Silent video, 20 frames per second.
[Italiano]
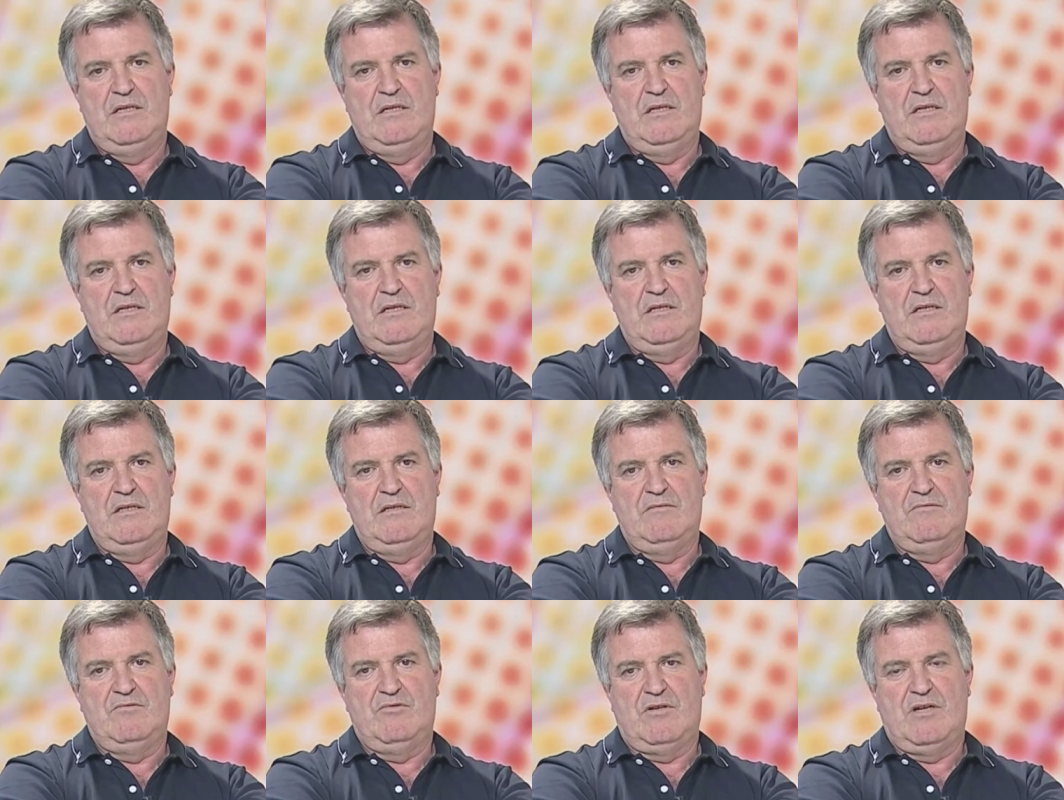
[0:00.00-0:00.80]

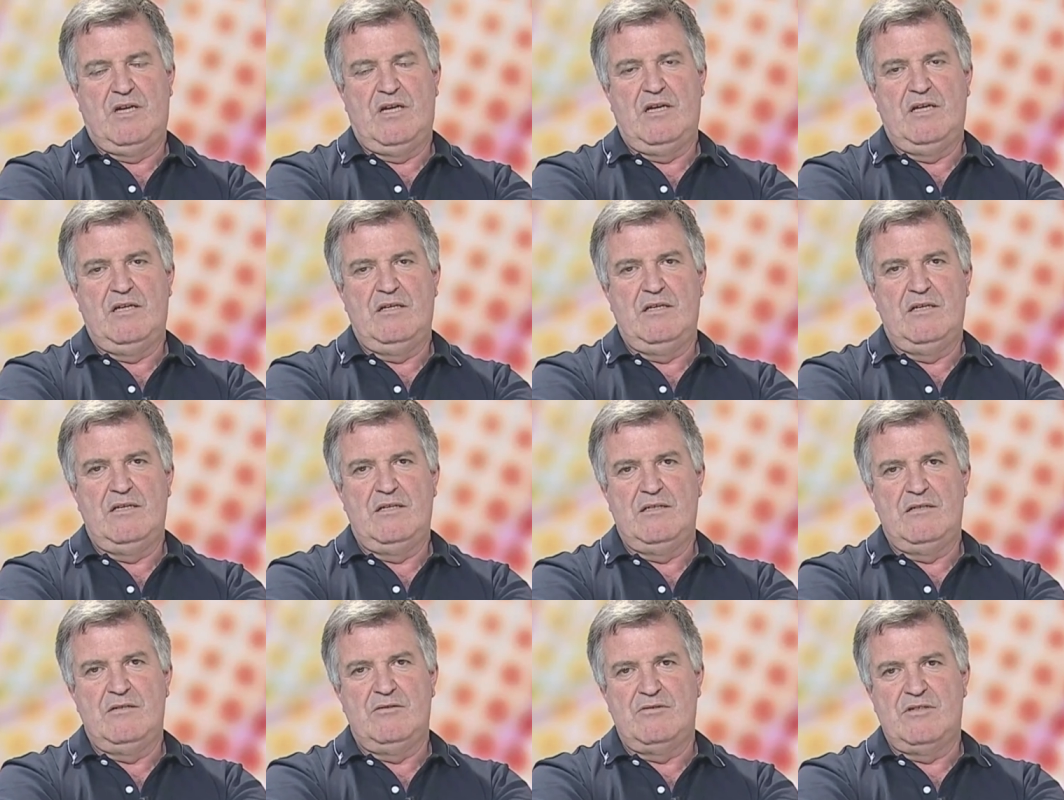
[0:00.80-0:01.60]
Eh, vorrà
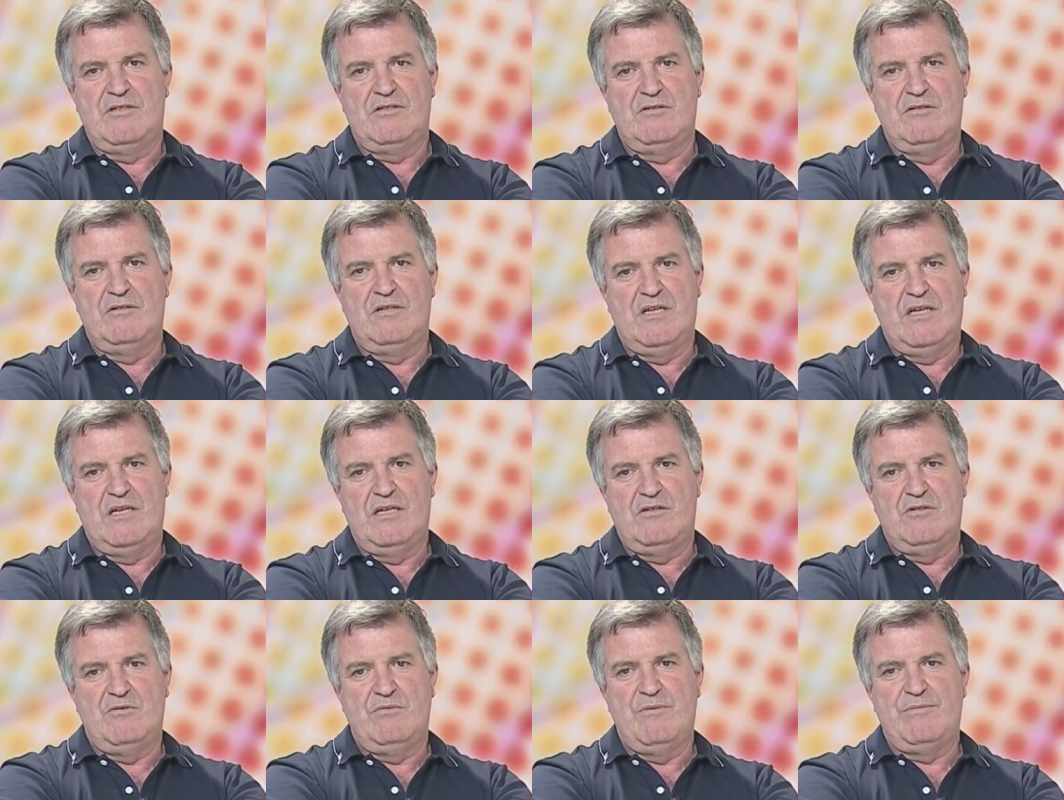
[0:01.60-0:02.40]
eh, Lorenzo
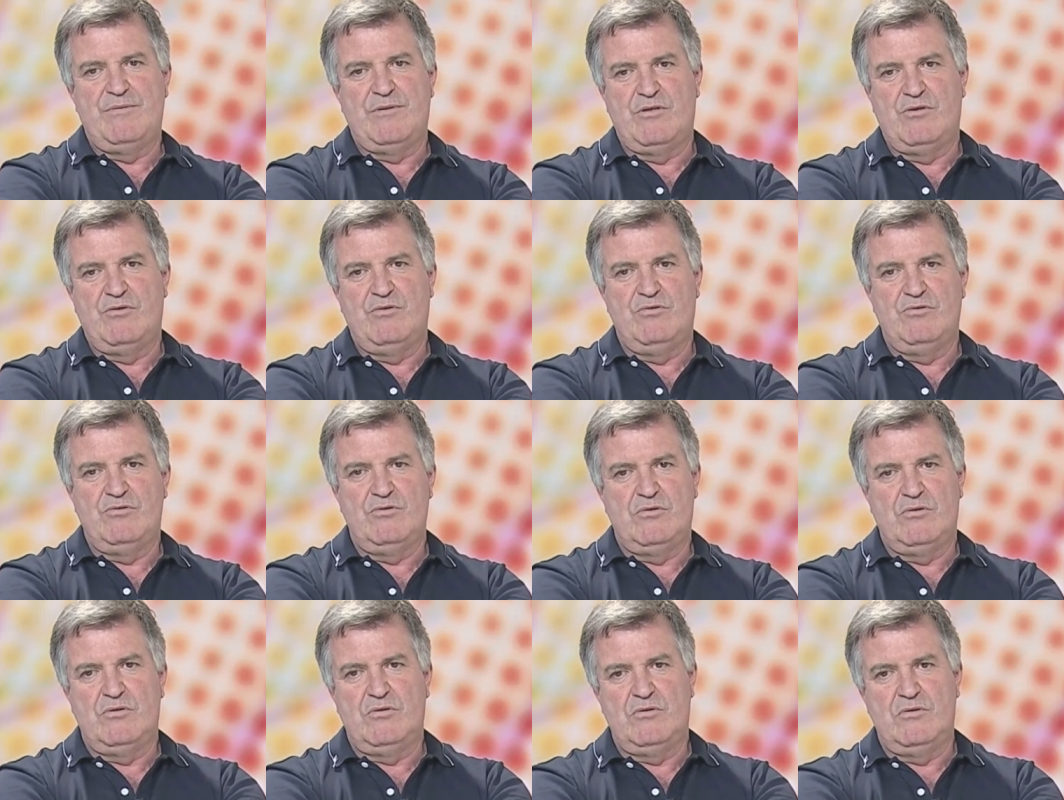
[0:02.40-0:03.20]
Dell'Aia, nome per
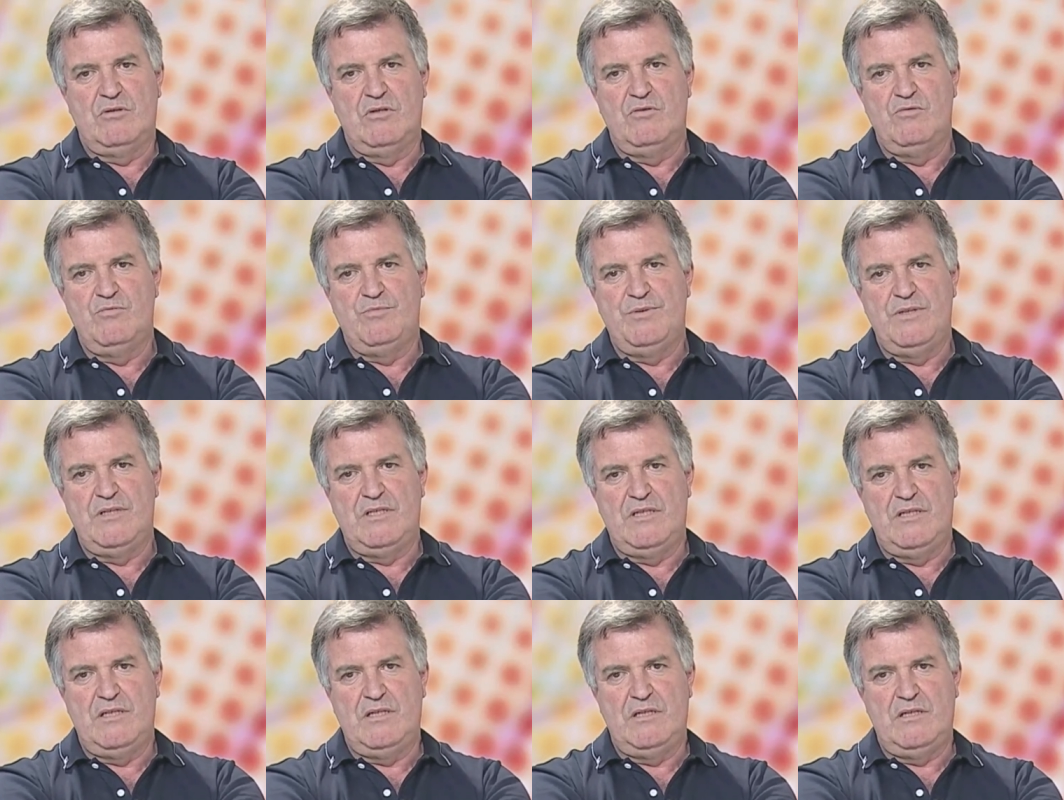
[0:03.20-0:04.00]
conto
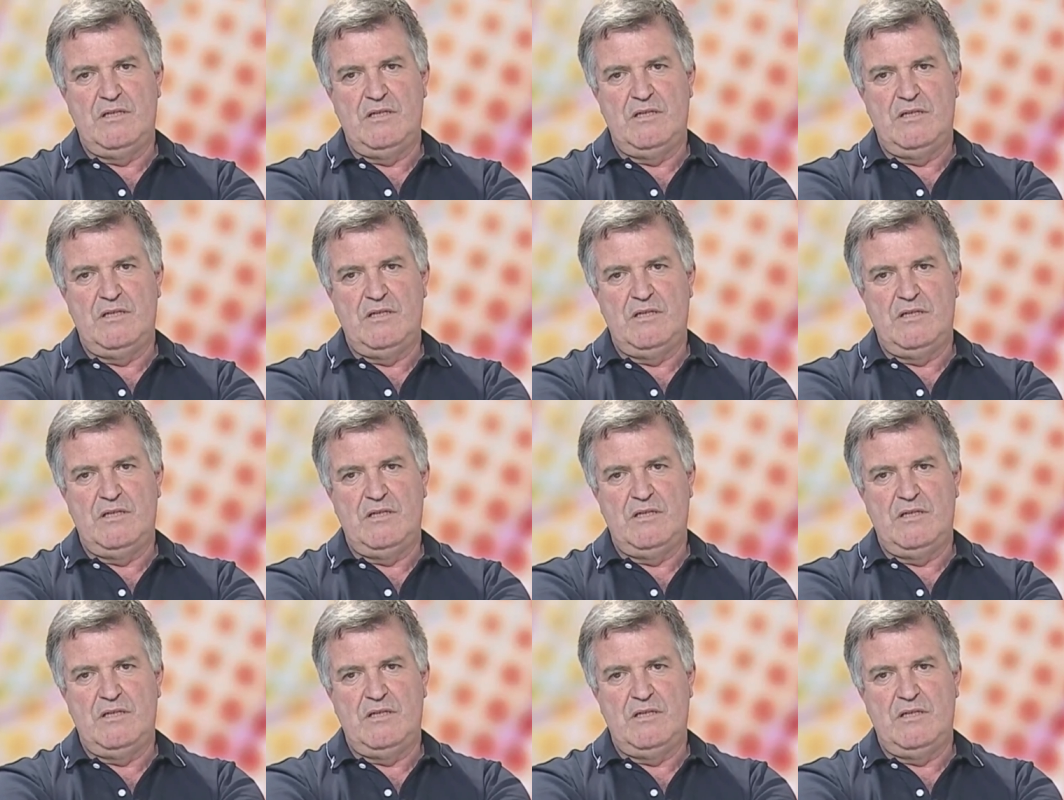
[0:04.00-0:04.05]
dell'UPT,